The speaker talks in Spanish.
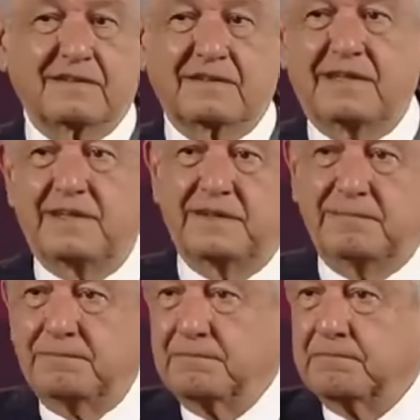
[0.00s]

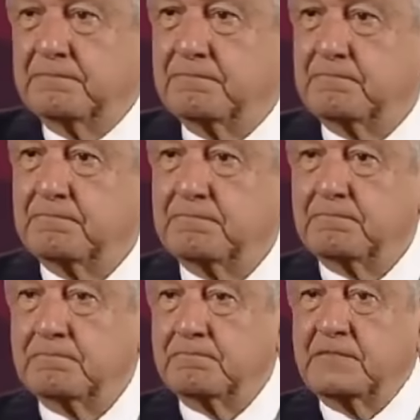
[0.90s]
Y
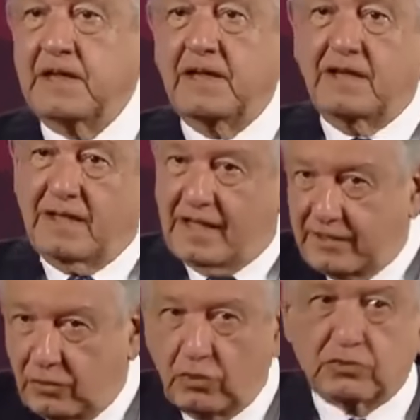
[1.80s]
ya
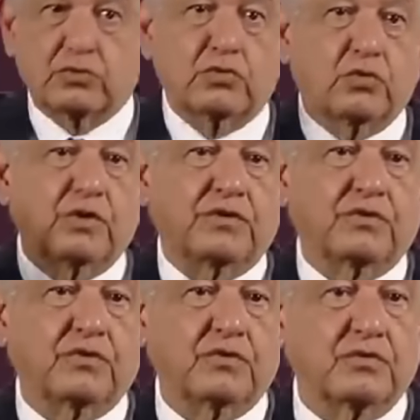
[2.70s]
hay otros
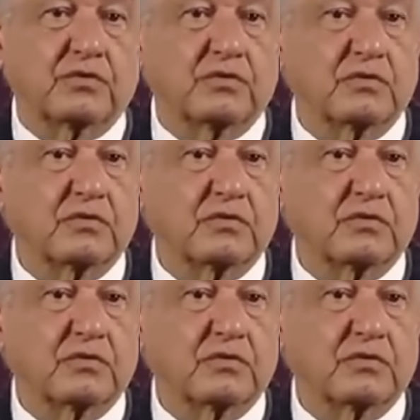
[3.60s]
juicios